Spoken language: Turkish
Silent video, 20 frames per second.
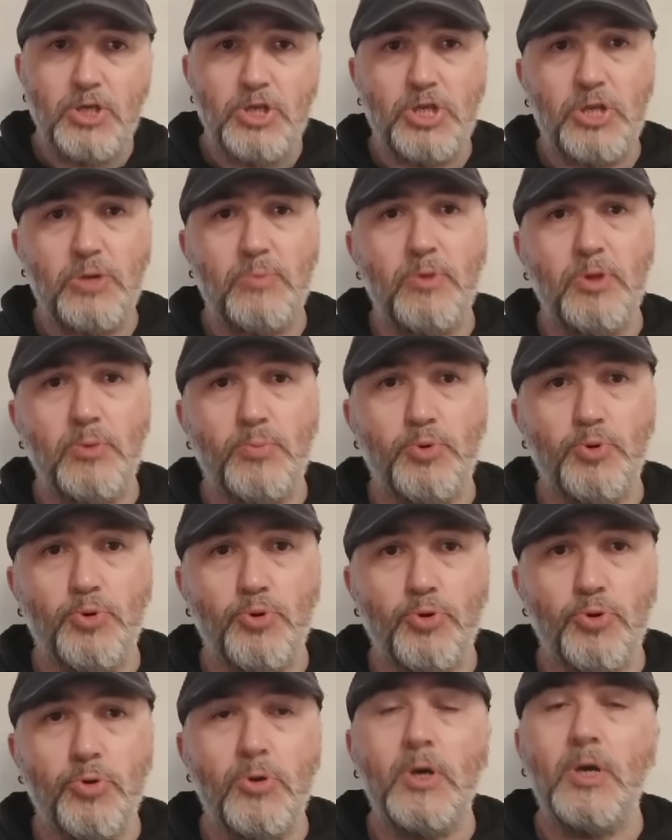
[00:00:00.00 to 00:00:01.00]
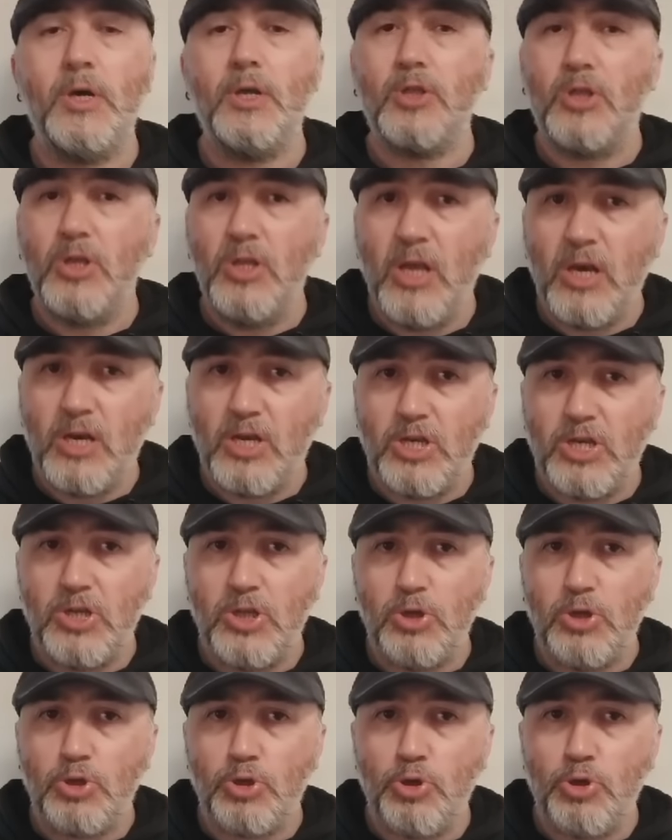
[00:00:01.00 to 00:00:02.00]
şimdi bunu tırnak
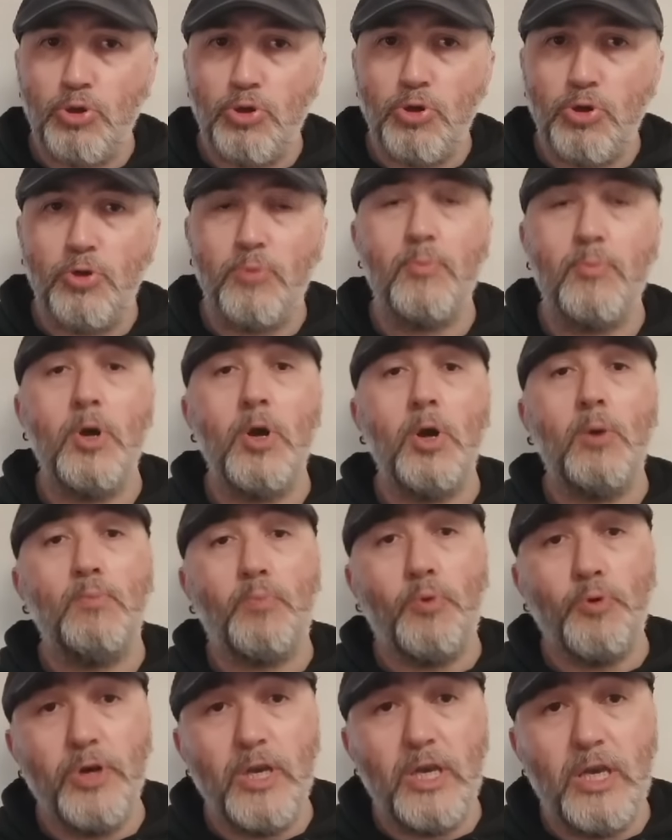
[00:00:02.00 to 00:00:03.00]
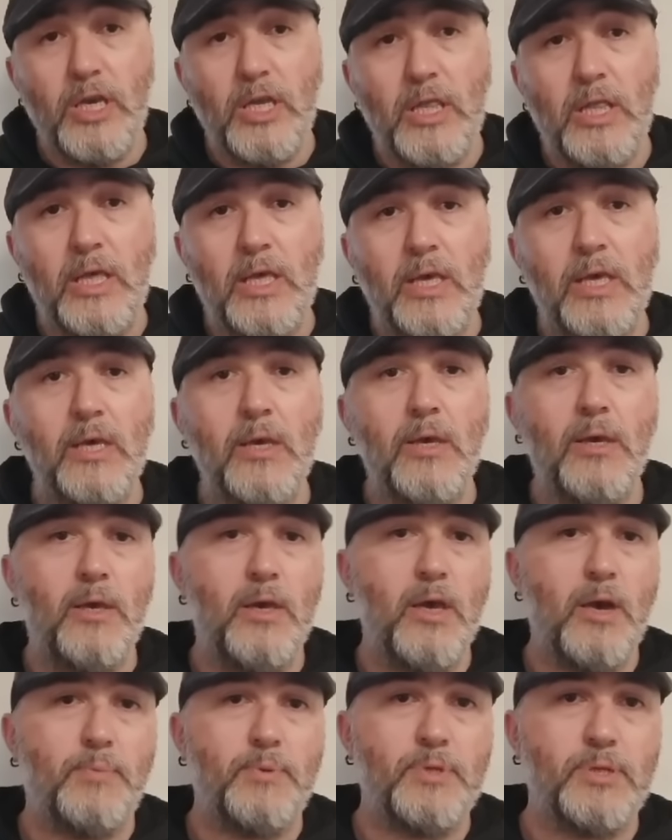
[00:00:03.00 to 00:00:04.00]
içinde söylüyorum bu iyiliği
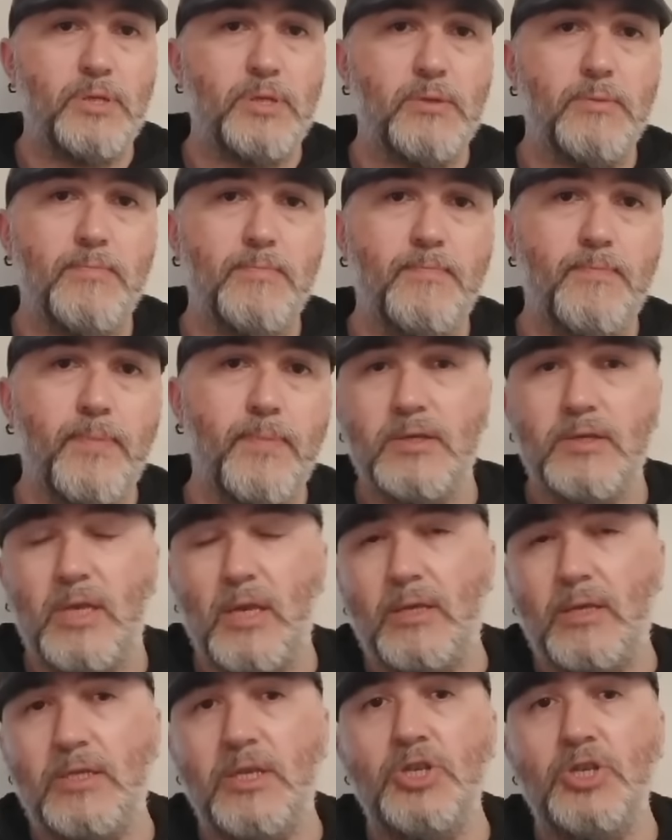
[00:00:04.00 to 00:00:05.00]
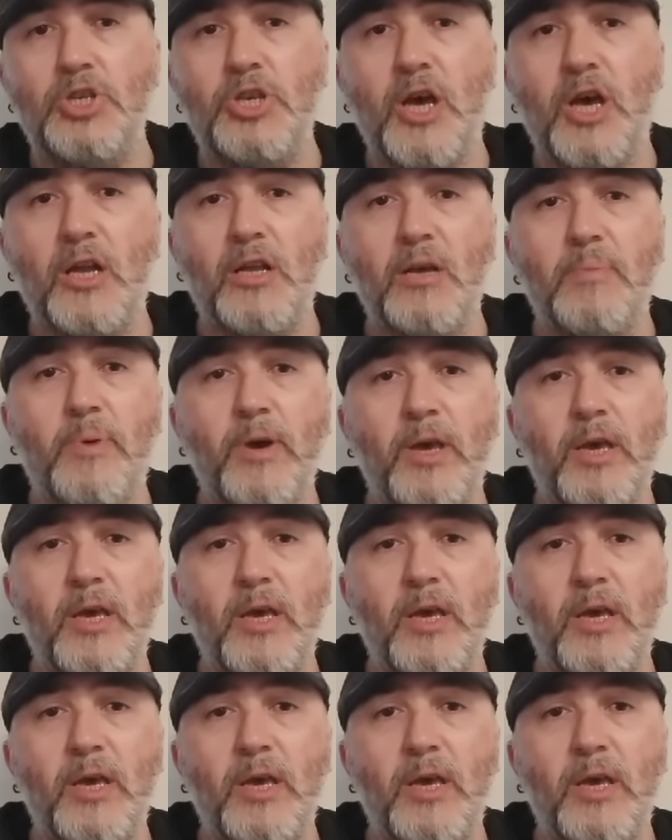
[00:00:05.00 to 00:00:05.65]
yapsın. 8. yargı